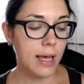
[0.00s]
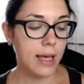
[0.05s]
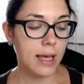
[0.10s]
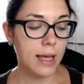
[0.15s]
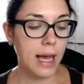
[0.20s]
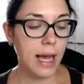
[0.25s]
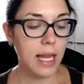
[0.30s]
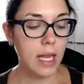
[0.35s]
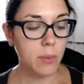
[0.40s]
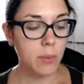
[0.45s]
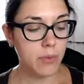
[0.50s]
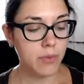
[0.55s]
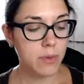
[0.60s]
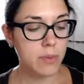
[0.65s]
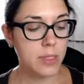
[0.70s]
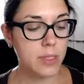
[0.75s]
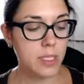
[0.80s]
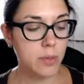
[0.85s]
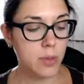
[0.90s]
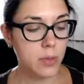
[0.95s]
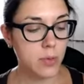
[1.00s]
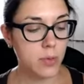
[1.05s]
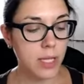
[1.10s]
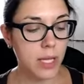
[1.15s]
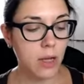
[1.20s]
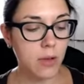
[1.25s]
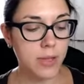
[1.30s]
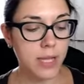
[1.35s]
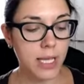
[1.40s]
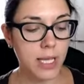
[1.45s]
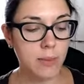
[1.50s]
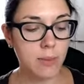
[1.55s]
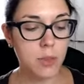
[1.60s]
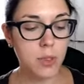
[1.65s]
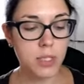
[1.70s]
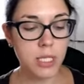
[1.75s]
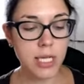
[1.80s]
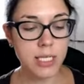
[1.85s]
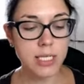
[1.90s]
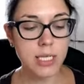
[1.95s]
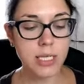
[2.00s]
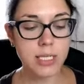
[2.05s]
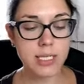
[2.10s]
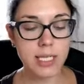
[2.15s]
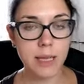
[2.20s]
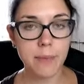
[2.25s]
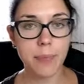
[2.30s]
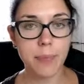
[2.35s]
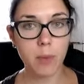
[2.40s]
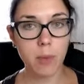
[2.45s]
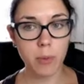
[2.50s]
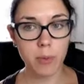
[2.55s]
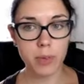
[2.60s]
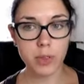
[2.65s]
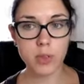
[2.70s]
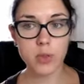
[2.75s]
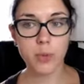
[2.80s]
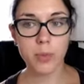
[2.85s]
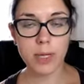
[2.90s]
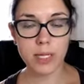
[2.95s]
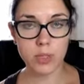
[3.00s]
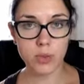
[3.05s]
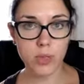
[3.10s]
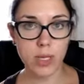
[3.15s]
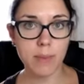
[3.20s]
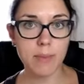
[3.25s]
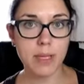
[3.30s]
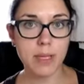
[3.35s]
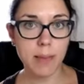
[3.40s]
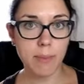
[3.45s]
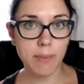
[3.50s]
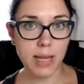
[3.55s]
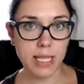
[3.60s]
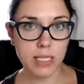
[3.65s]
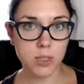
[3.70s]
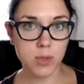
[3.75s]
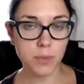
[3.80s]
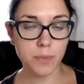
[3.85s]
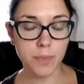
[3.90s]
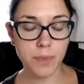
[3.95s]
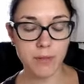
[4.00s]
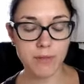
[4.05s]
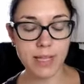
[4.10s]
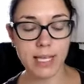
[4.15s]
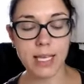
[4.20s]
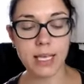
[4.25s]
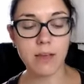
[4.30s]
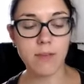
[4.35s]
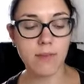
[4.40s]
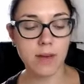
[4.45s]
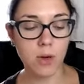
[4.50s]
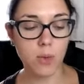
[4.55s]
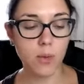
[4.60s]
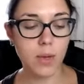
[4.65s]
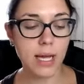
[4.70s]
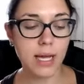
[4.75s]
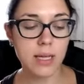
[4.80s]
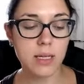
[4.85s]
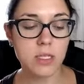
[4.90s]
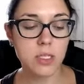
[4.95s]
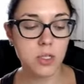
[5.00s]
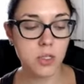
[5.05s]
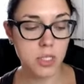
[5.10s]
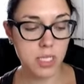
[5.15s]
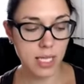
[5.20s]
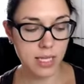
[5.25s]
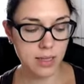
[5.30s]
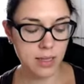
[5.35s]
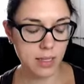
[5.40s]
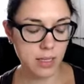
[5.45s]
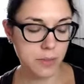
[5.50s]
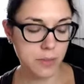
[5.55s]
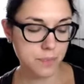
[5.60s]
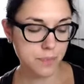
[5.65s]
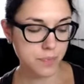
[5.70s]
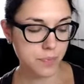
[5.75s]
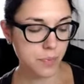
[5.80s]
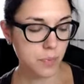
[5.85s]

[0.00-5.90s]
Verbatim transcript: E, ale powiemy sobie tutaj o takim dosiadzie, gdzie po prostu pracujemy na placu w takich warunkach codziennych